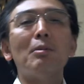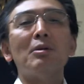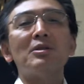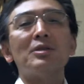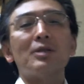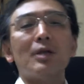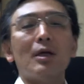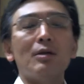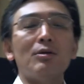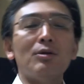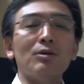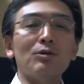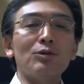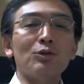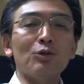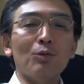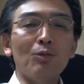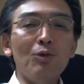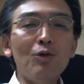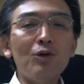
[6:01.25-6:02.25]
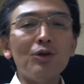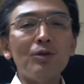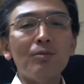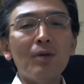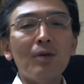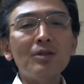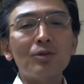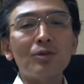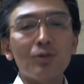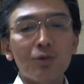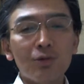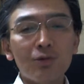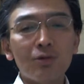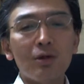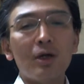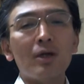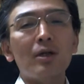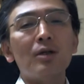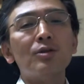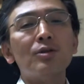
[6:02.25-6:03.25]
まま使ってる人もいますよとい
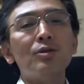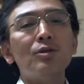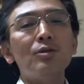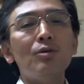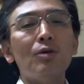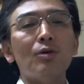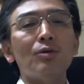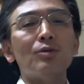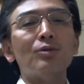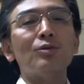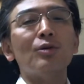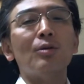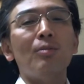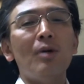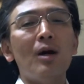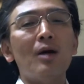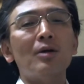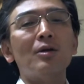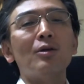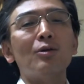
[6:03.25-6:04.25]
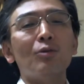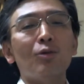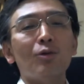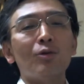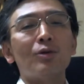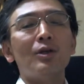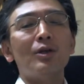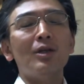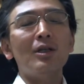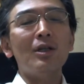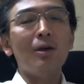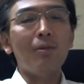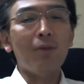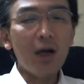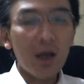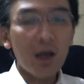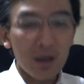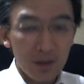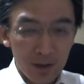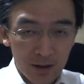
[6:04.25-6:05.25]
う話をすれば昨日聞いた
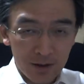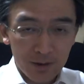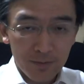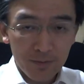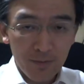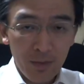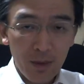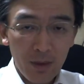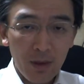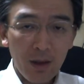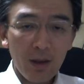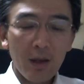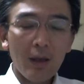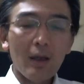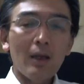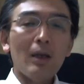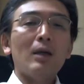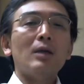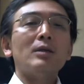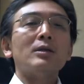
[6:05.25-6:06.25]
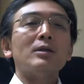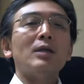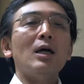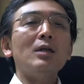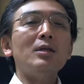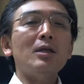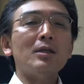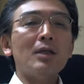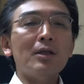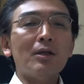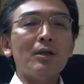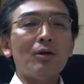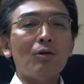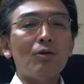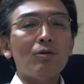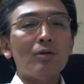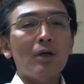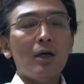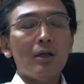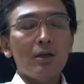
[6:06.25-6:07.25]
ばかりです。さてさて、
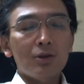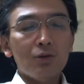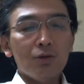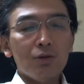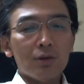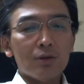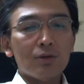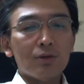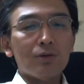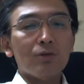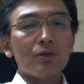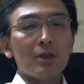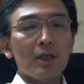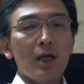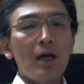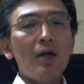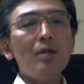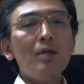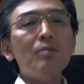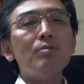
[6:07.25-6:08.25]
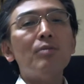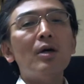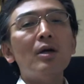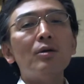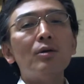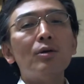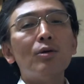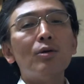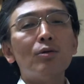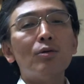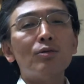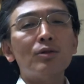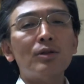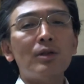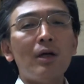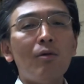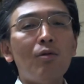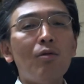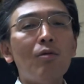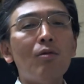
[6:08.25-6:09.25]
こんな話を聞くとですね、やはり勉強し
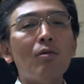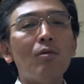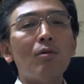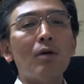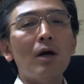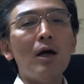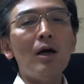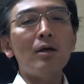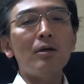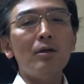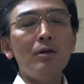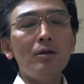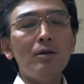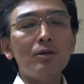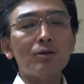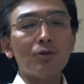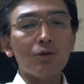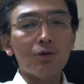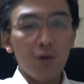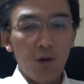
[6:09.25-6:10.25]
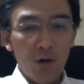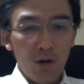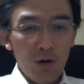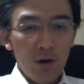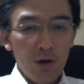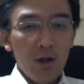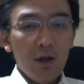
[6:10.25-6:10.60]
た方がいいぞと。